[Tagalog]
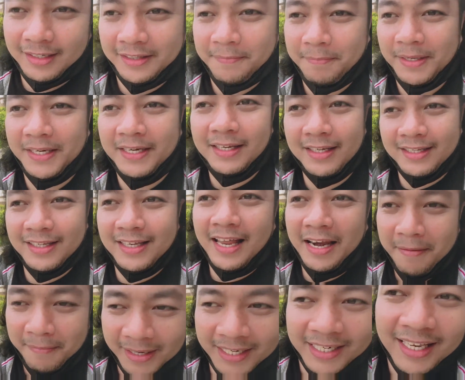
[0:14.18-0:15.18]
aktibidad
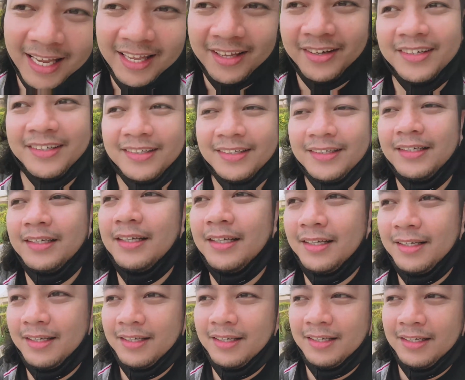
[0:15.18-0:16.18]
na naman ngayon
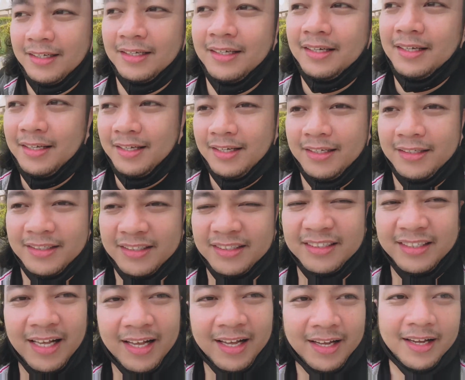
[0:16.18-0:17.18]

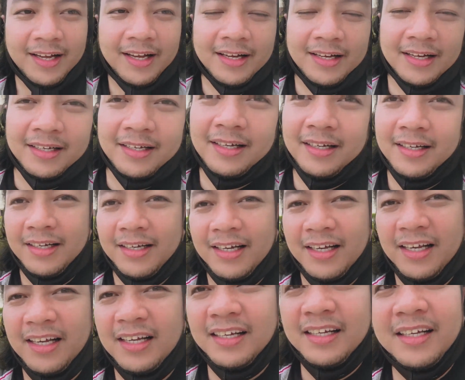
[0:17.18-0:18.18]
sa
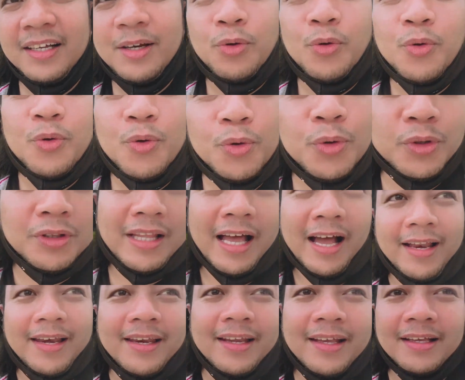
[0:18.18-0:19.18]

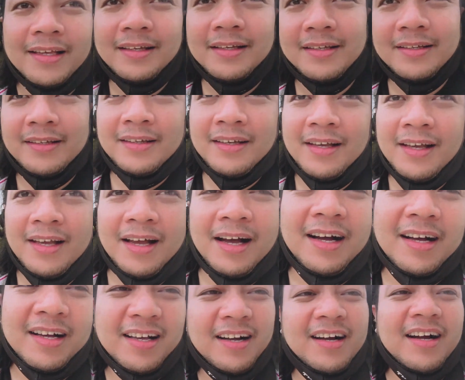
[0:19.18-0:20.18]
kalungkutan.
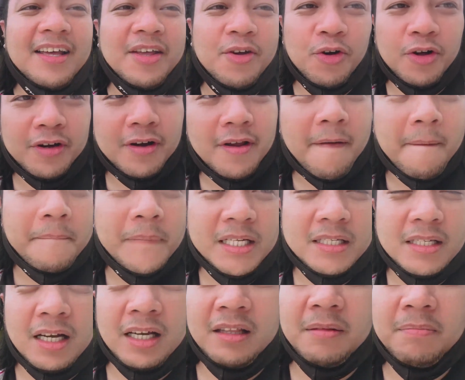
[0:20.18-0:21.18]
Hanggang ngayon,
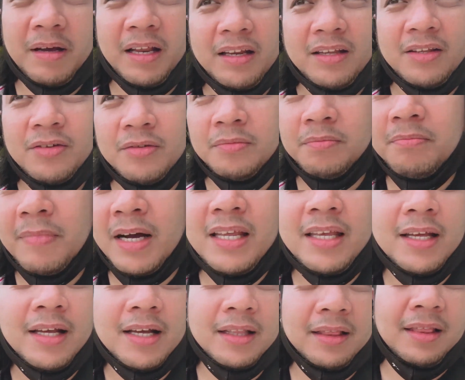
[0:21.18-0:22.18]
masakit pa rin yung
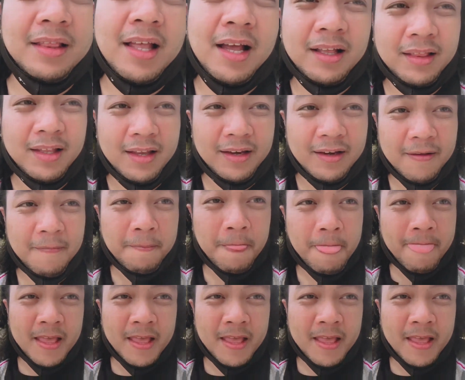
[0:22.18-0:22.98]
balikat natin.